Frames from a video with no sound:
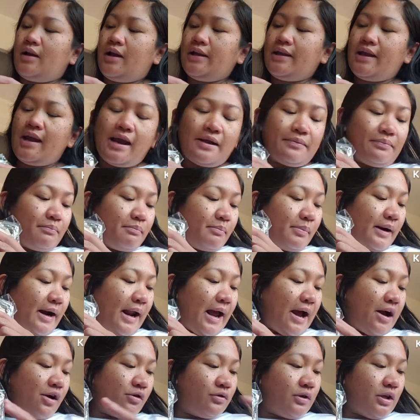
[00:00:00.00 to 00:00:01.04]
ayan
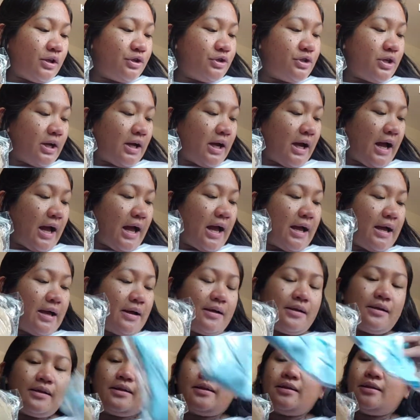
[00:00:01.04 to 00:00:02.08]
brown at
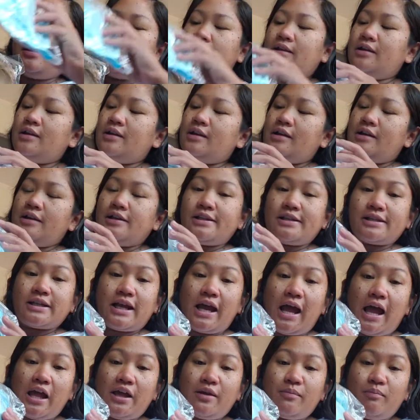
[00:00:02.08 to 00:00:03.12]
saka
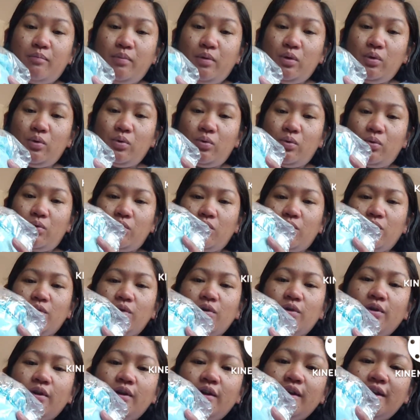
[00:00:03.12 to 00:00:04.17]
sky blue
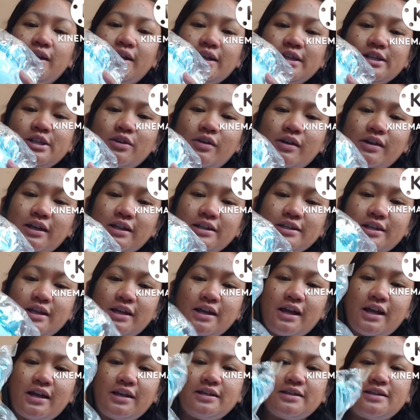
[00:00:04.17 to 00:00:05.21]
So, ayan siya
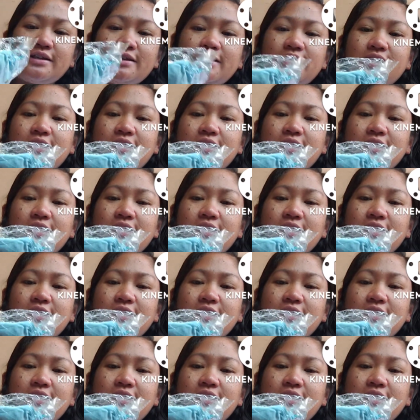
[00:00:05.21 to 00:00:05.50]
guys.